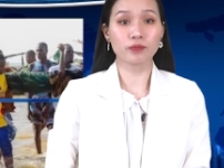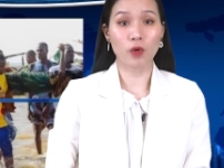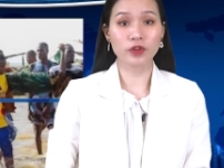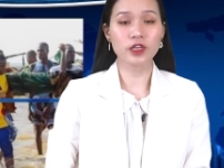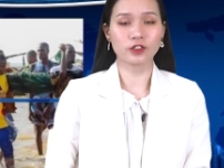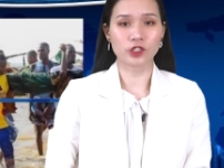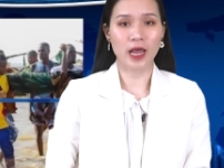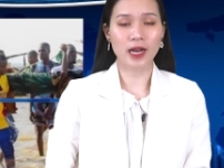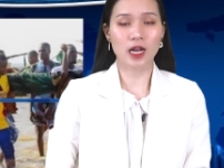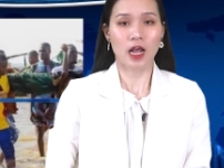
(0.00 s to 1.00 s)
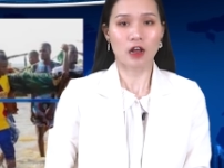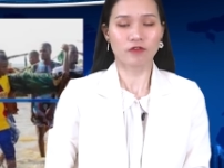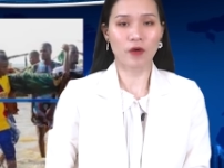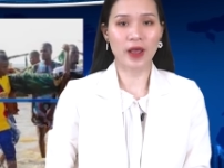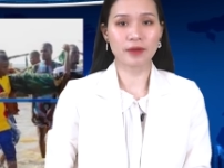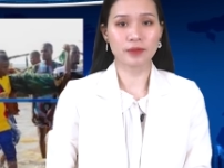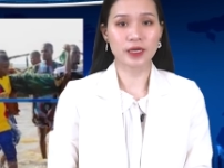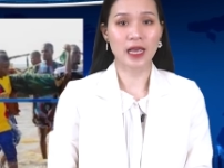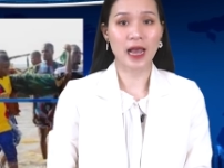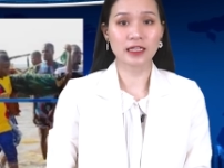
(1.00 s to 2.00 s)
4 giờ sáng vào ngày
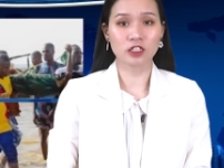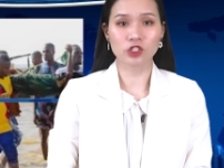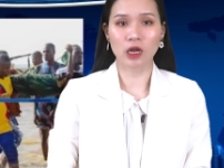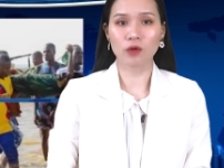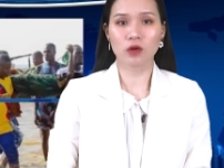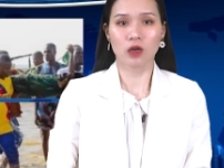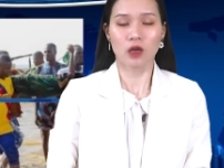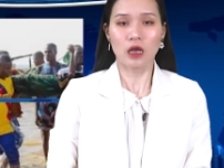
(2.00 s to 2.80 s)
12 tháng 6.